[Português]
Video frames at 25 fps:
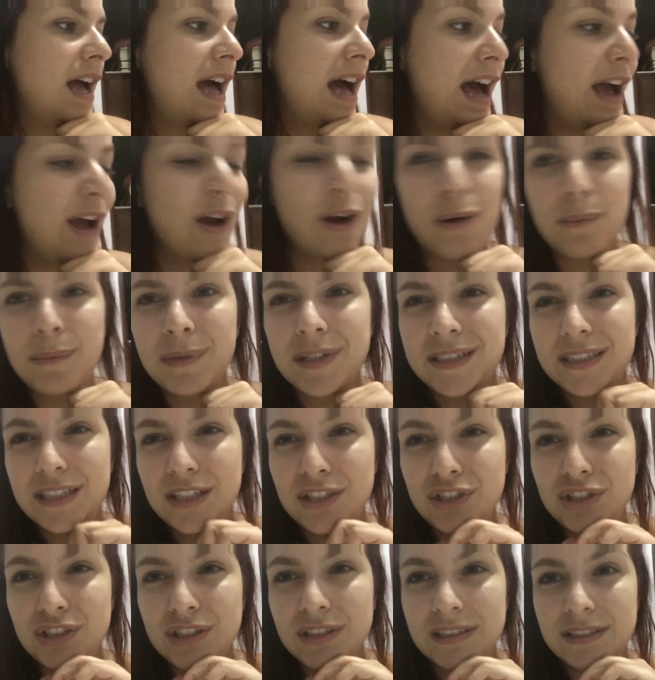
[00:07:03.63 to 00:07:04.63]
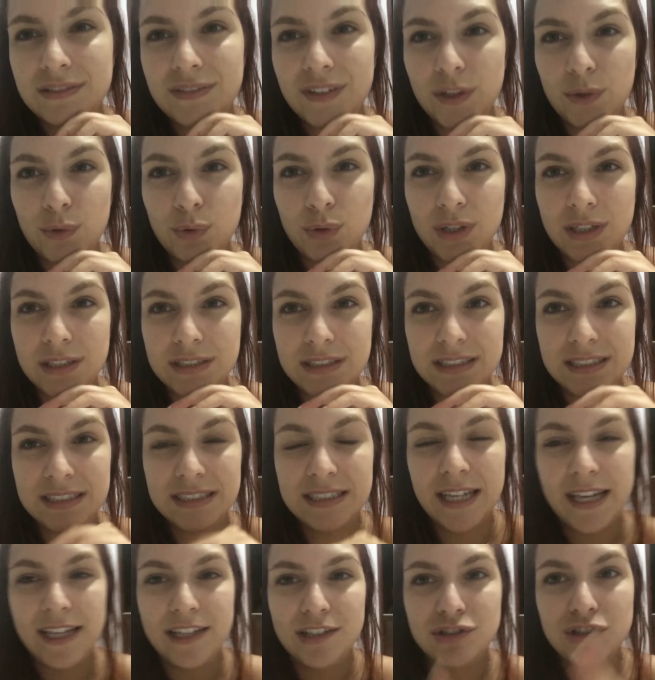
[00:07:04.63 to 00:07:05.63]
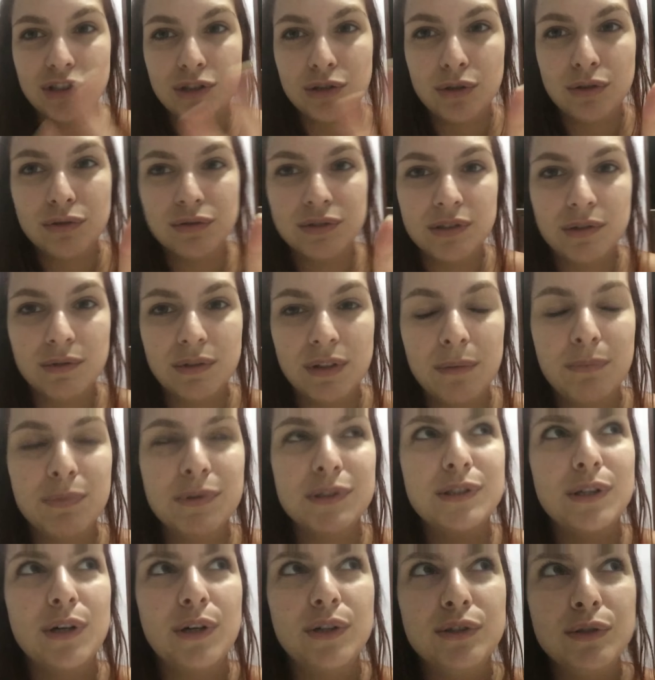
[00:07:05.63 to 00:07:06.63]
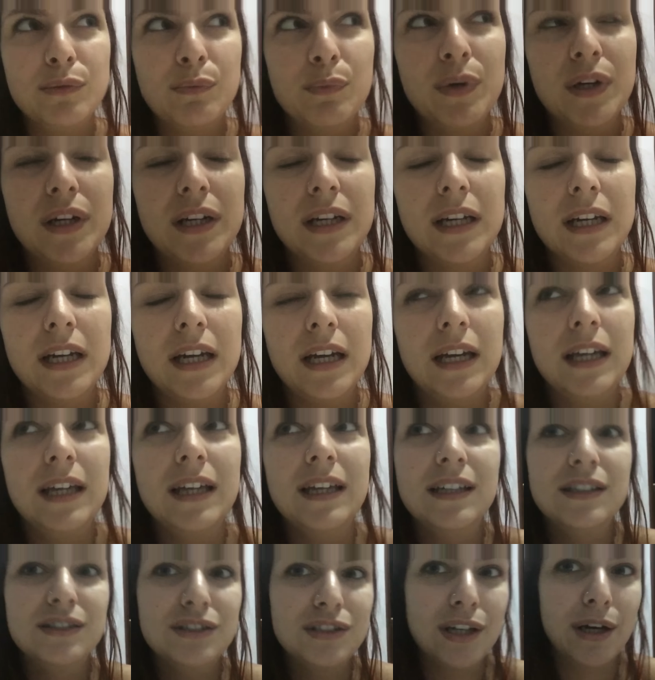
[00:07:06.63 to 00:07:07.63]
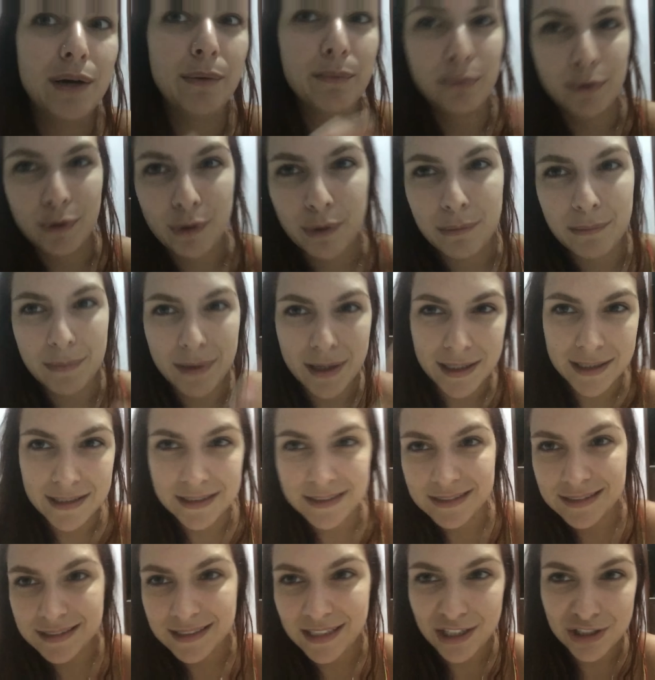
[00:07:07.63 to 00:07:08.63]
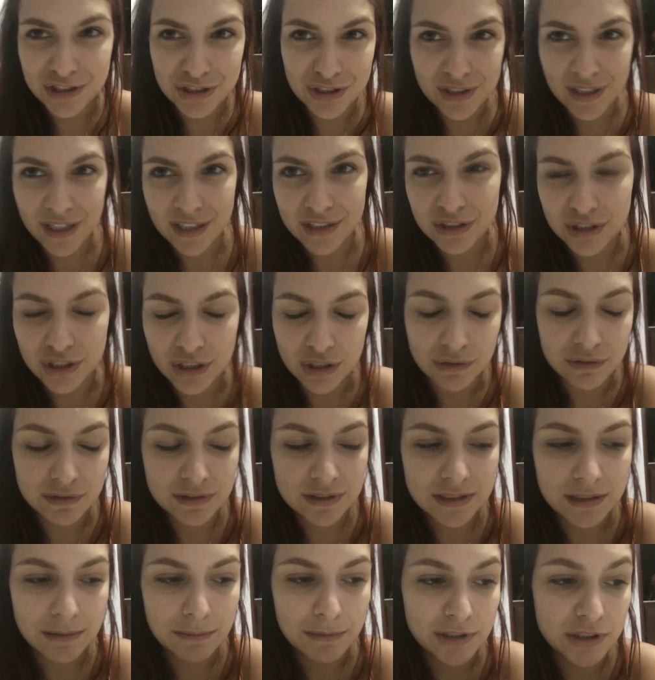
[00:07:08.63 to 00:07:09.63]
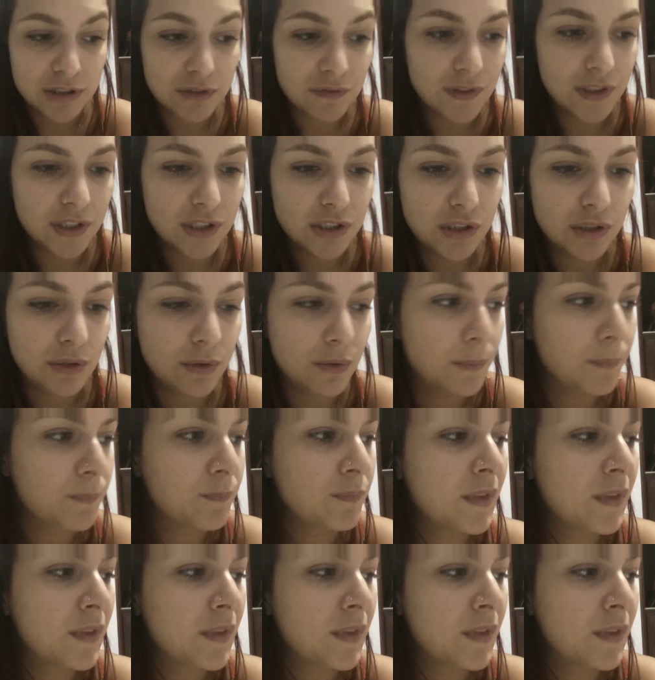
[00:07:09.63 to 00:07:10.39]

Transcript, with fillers: Aí eu comecei a assistir Desventuras em Séries, eu tô no segundo episódio porque já é um pouco mais agitadinho, assim, mais divertido.